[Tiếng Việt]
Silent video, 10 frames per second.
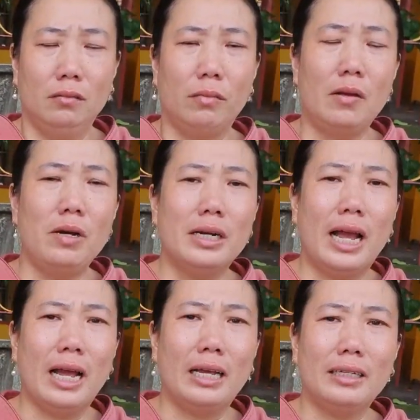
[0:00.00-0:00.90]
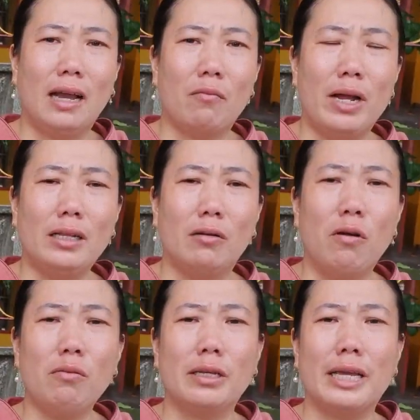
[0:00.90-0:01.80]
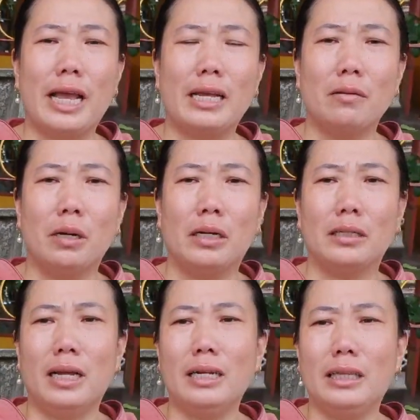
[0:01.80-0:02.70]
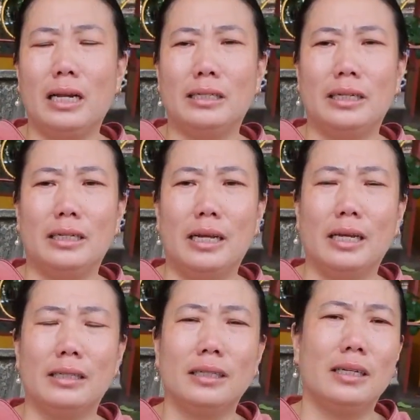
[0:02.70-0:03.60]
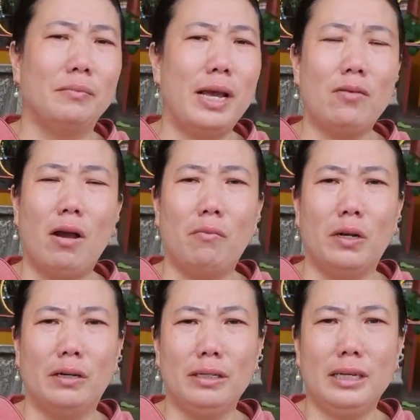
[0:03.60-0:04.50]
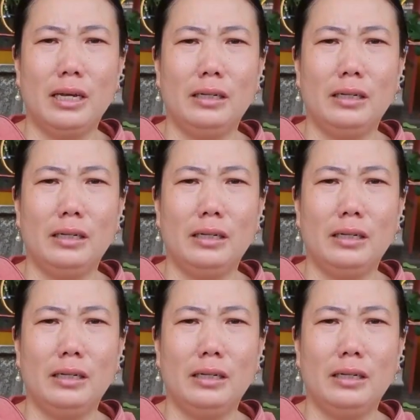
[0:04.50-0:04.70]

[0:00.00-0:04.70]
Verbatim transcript: mấy bữa nay trong bé từ phút từ giây mà nhắn tin gì điện thì bé cũng không được hết trơn